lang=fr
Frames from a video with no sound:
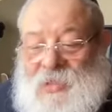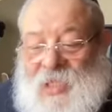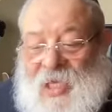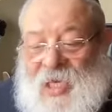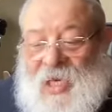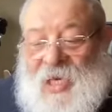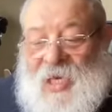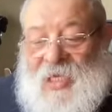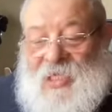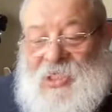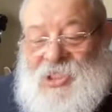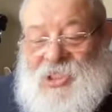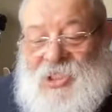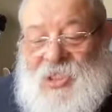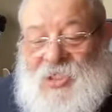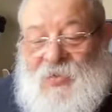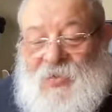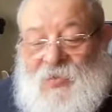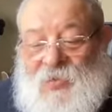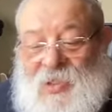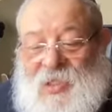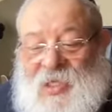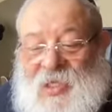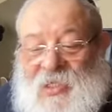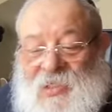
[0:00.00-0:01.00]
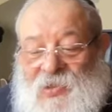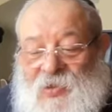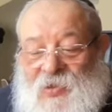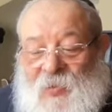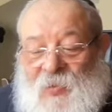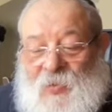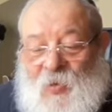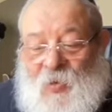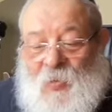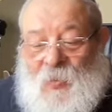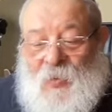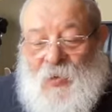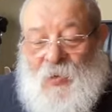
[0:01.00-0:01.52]
Et Rachid nous dit à son
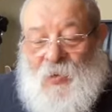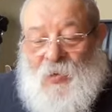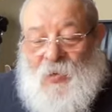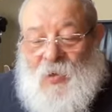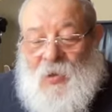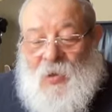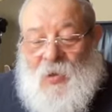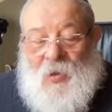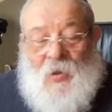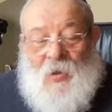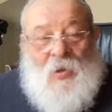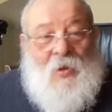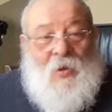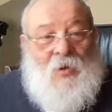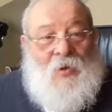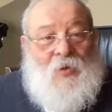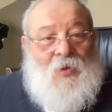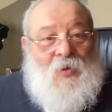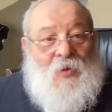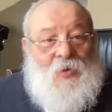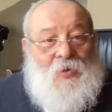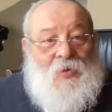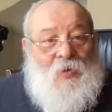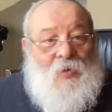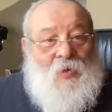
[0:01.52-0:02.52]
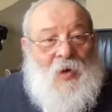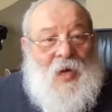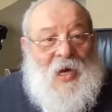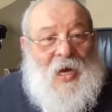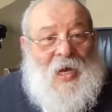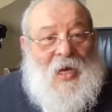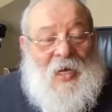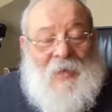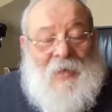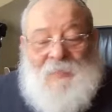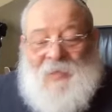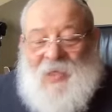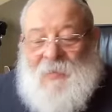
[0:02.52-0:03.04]
propos que nos
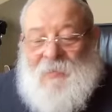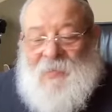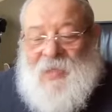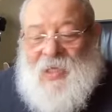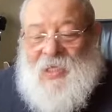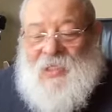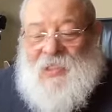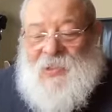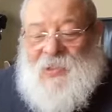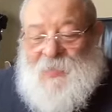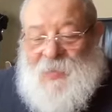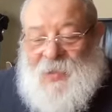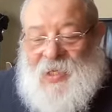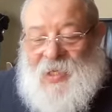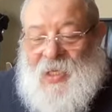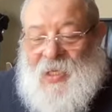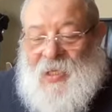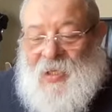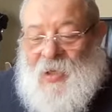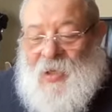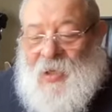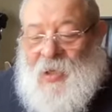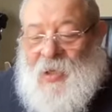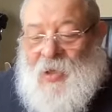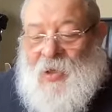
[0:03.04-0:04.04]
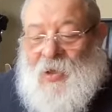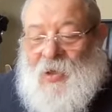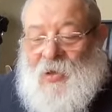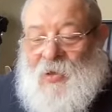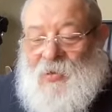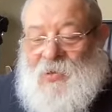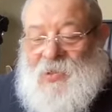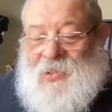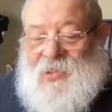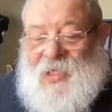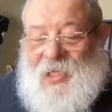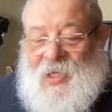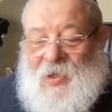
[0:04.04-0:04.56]
chachamim expliquent
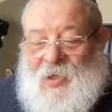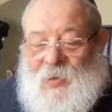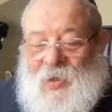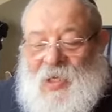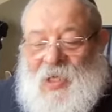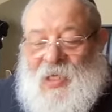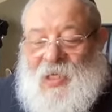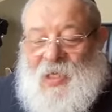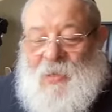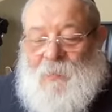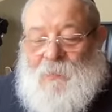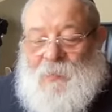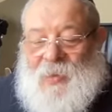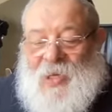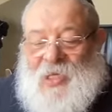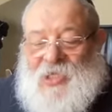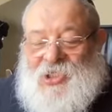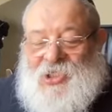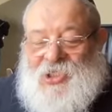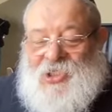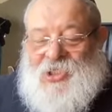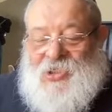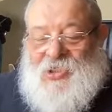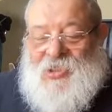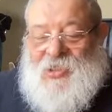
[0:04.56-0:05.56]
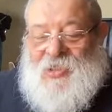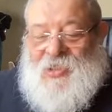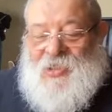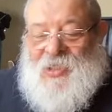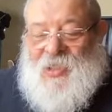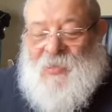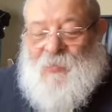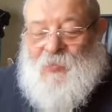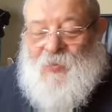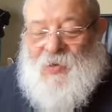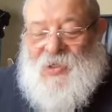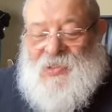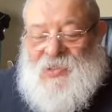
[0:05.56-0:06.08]
que c'est lui qui pêche
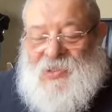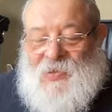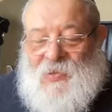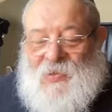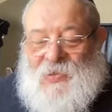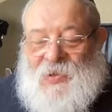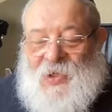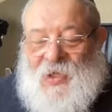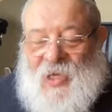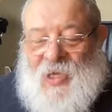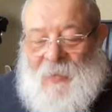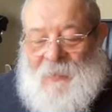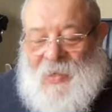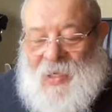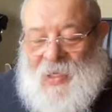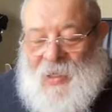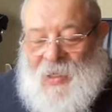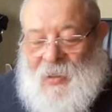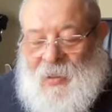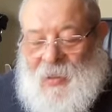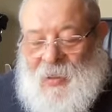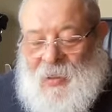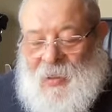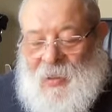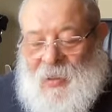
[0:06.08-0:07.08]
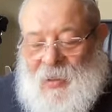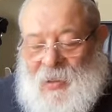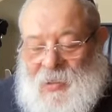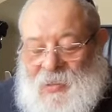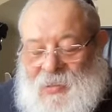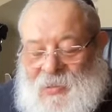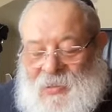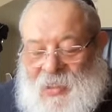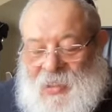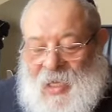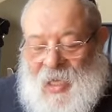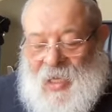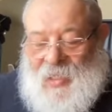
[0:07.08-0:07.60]
des poissons dans la mer.
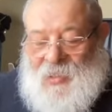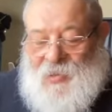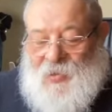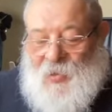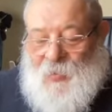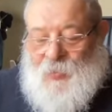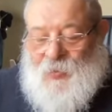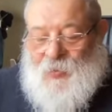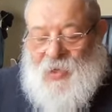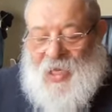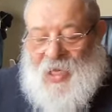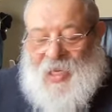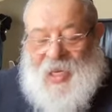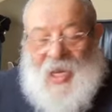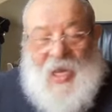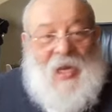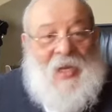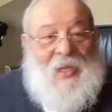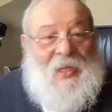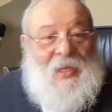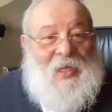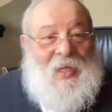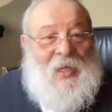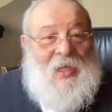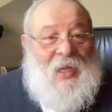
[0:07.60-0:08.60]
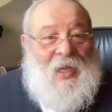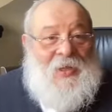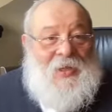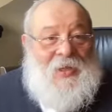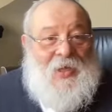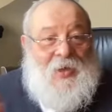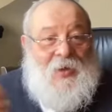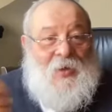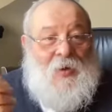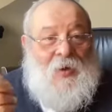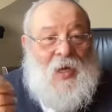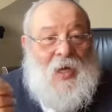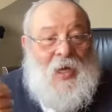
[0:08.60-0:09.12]
C'est la raison pour laquelle il a
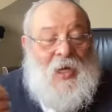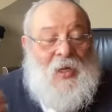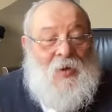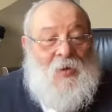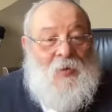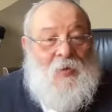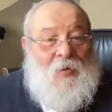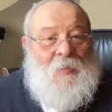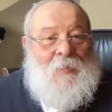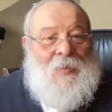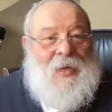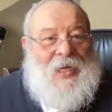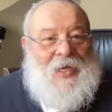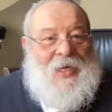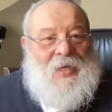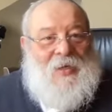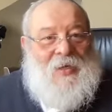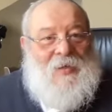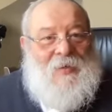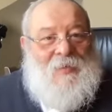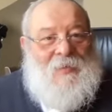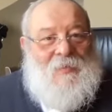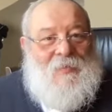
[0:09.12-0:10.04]
d'ailleurs un long bec.